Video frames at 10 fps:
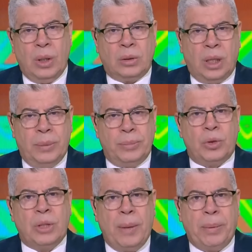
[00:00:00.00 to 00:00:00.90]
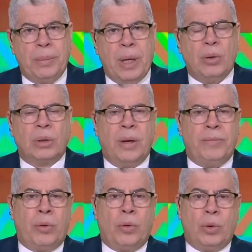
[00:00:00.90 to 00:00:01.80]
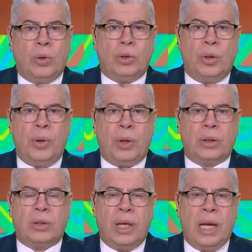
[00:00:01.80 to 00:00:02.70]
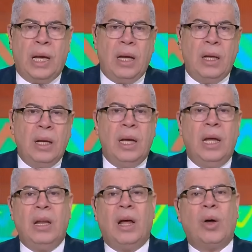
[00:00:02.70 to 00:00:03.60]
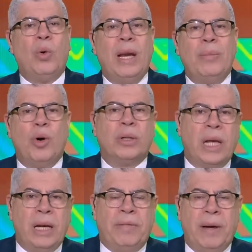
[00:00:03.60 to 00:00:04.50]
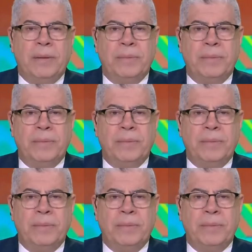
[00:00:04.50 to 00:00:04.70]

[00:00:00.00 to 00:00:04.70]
طيب دو سابر بياخد كام في الكونغو الديمقراطيه الاقوال مختلفه